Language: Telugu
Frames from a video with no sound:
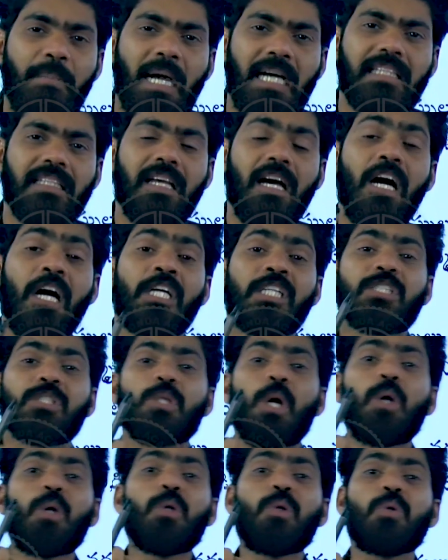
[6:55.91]
బాధ
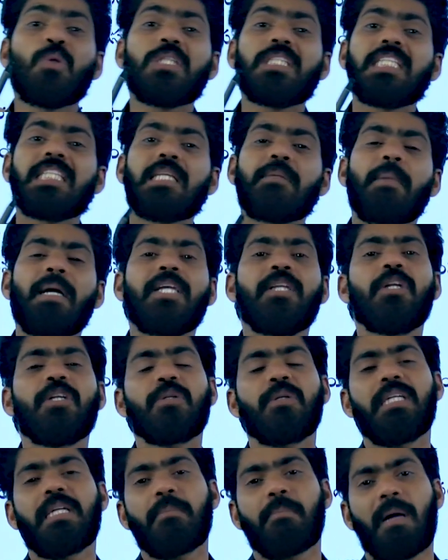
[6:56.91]

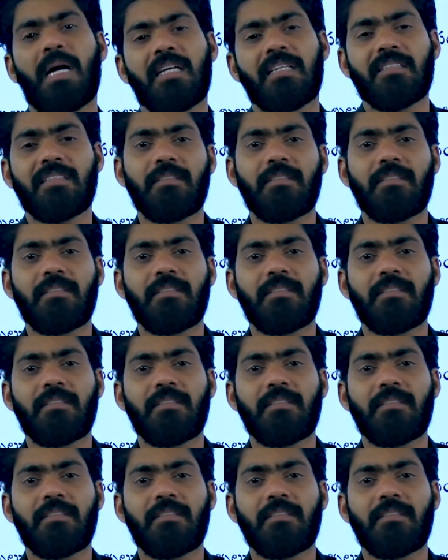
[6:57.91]
సంకుచితమైనటువంటి బా